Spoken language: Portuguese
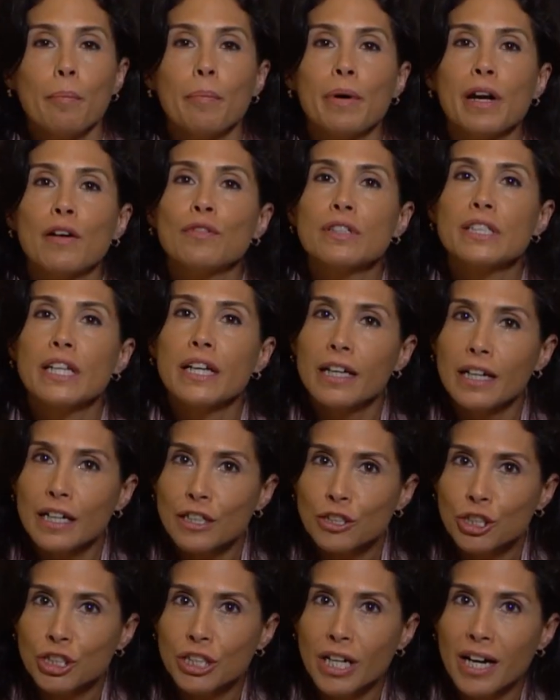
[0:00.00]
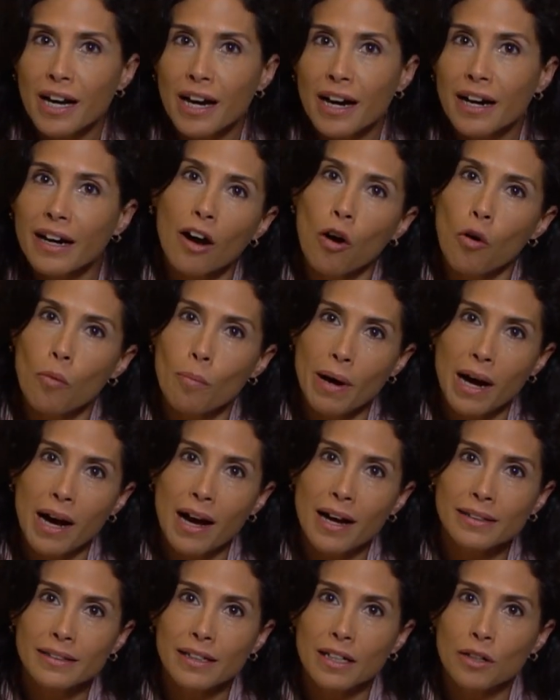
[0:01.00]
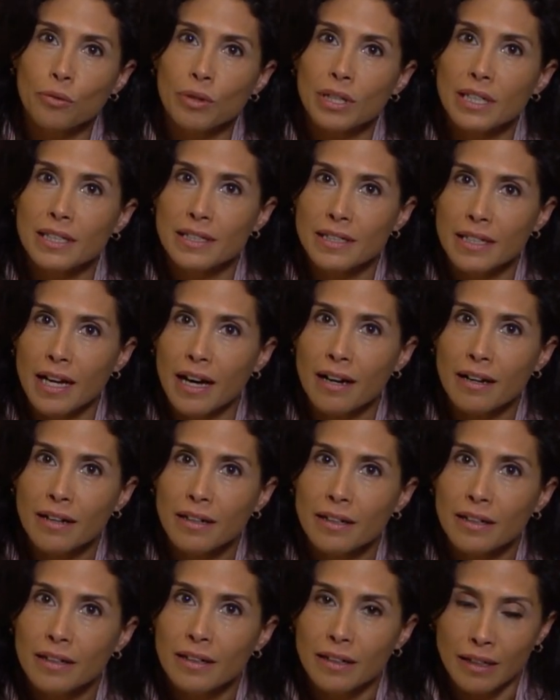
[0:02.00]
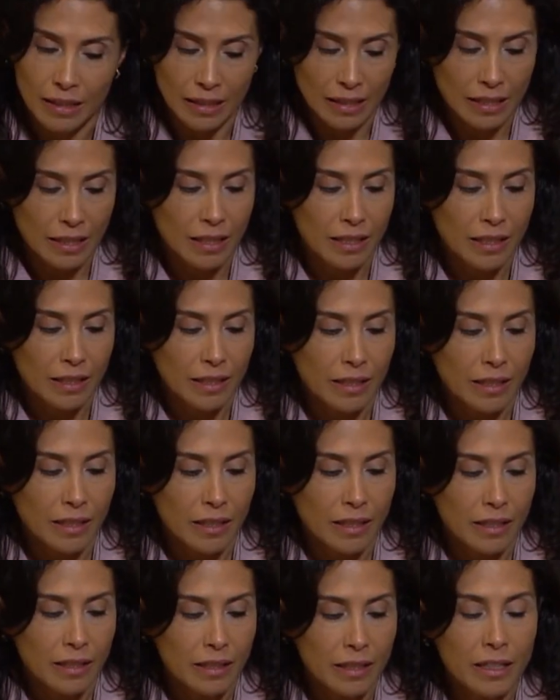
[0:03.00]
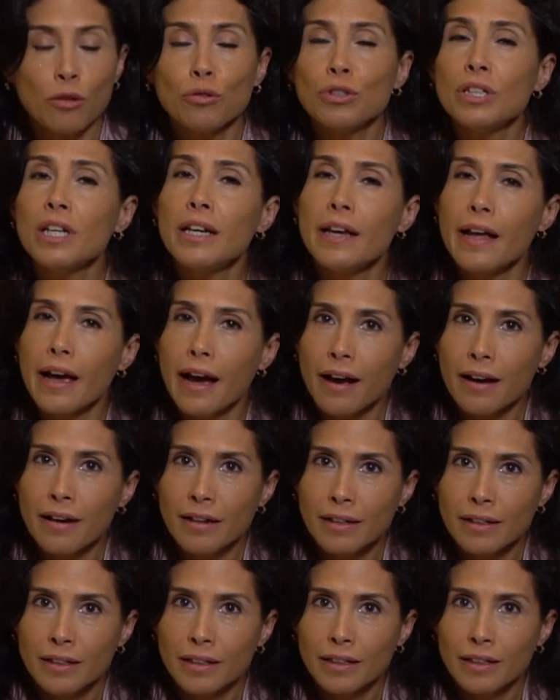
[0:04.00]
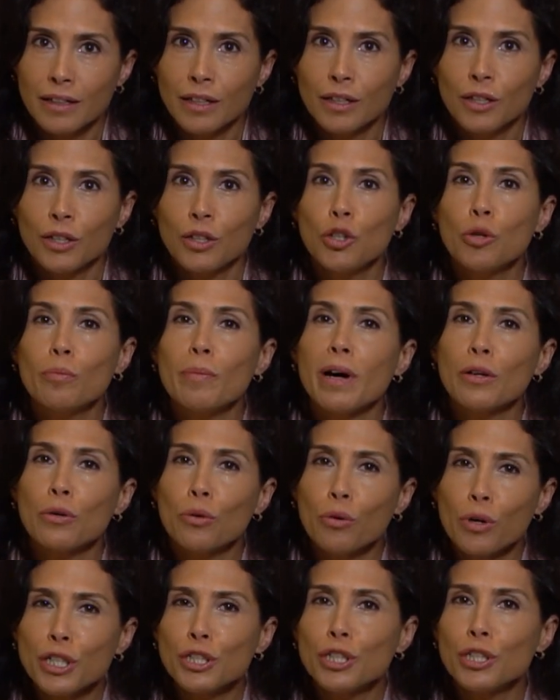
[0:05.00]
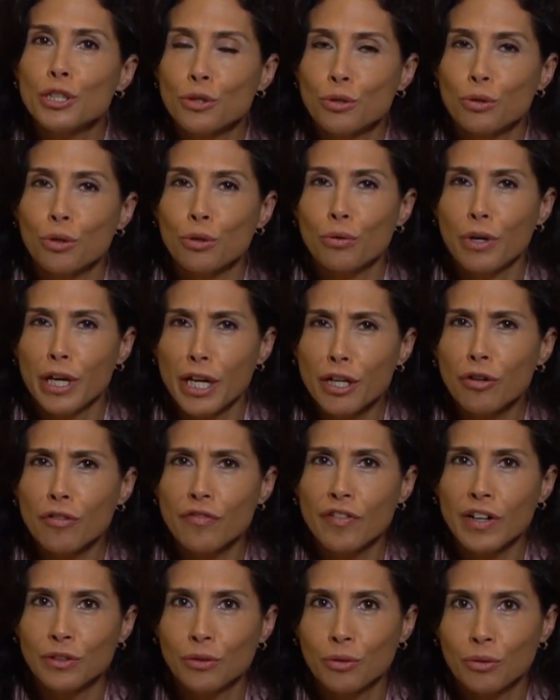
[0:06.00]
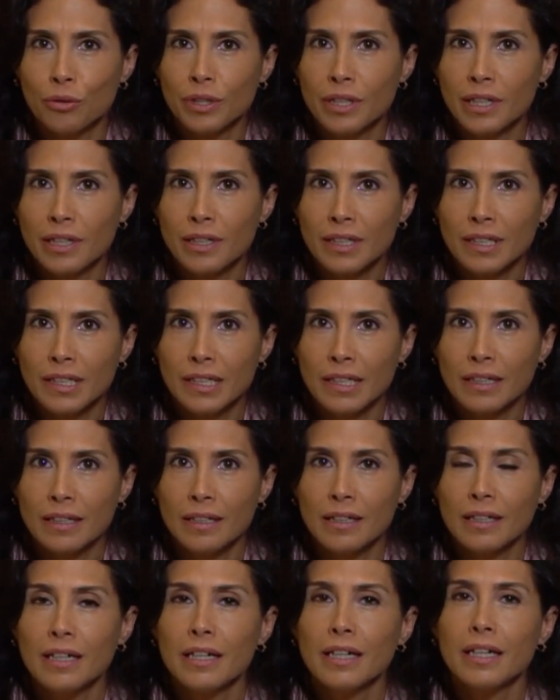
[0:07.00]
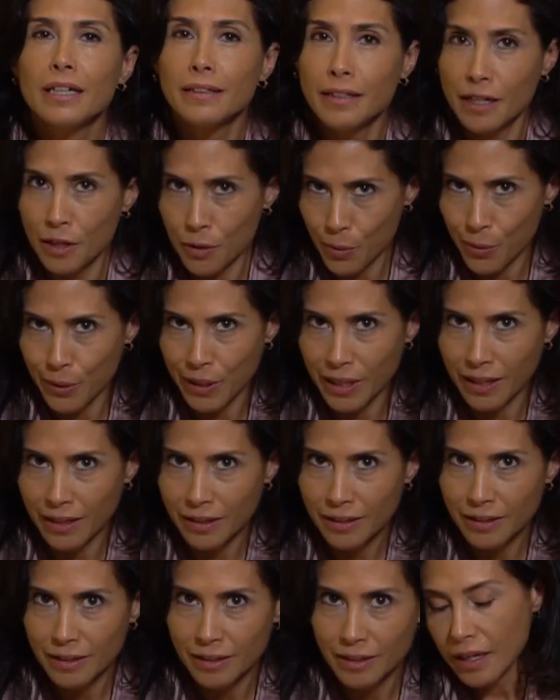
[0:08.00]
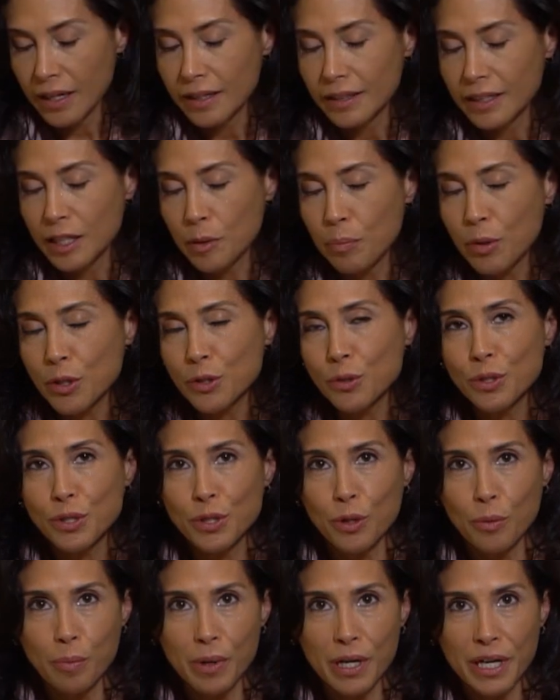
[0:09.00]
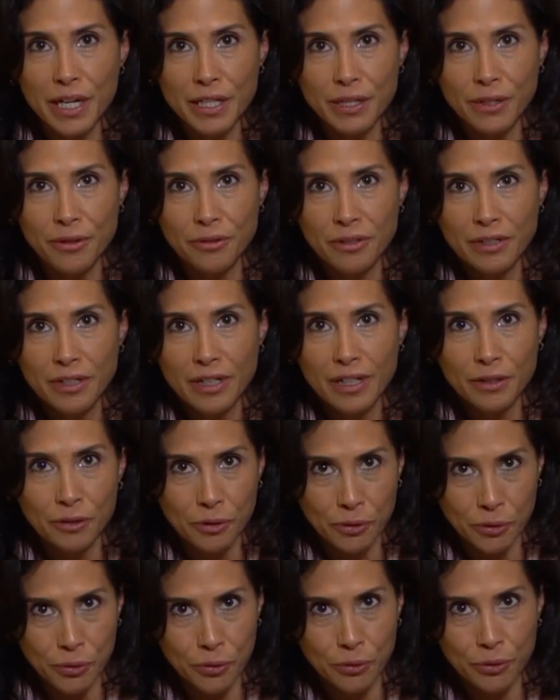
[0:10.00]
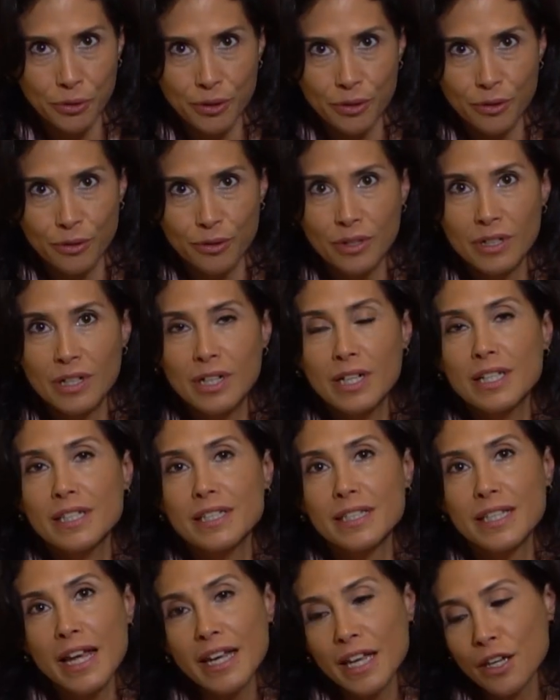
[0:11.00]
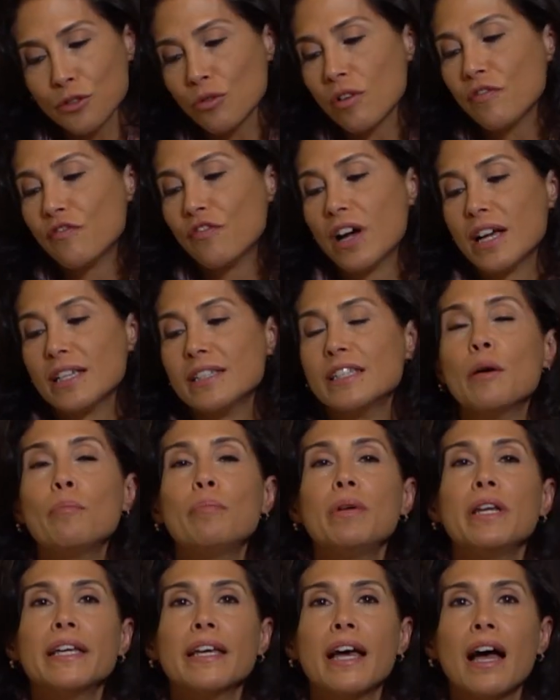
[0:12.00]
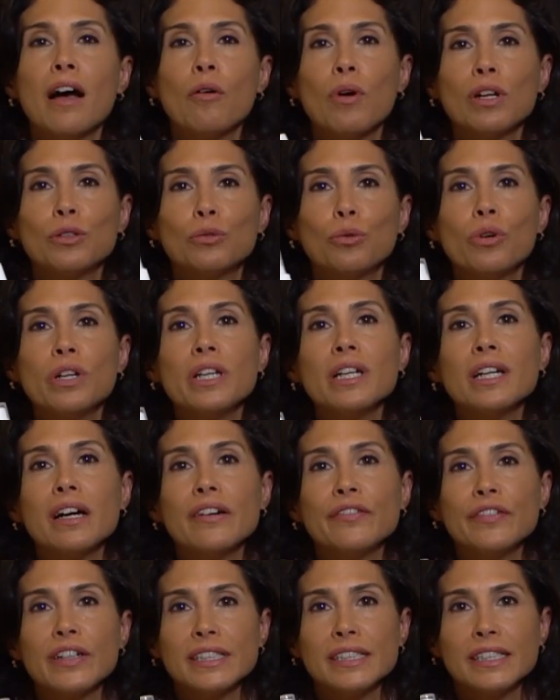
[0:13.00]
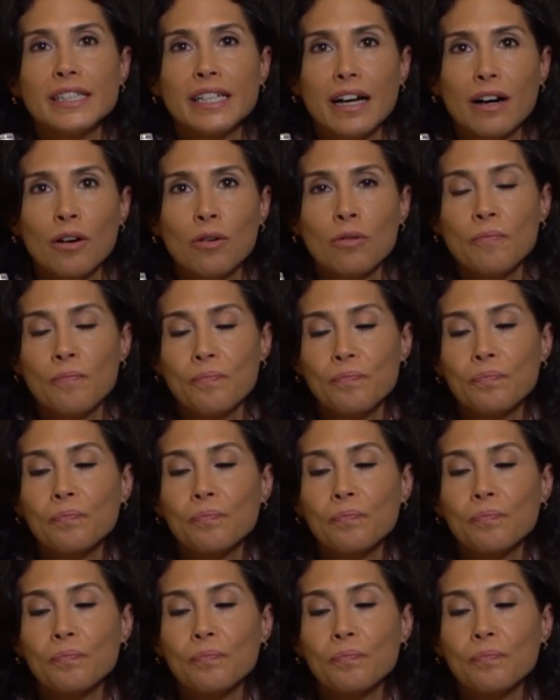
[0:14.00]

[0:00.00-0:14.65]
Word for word: para você relaxar, acalmar, tranquilizar e auxiliar numa noite de sono renovadora e tranquila. Depois do seu banho noturno, seque a sua face e aplique água tônica facial